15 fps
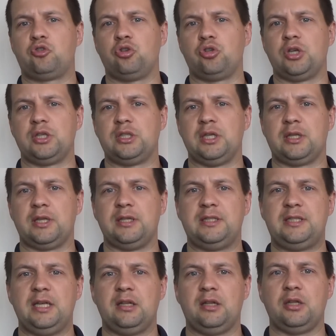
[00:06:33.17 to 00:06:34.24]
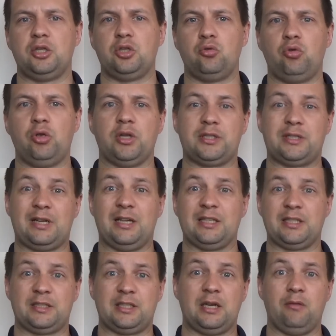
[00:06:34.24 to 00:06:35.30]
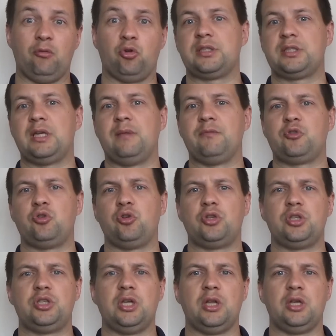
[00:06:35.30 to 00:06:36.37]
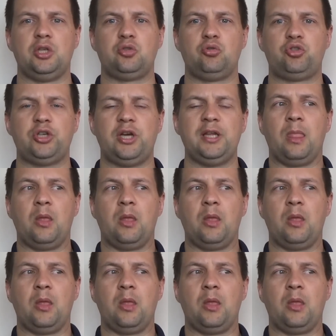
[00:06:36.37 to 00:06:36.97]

что-то где-то делал, и, но я старался все равно сам все это дело изучать,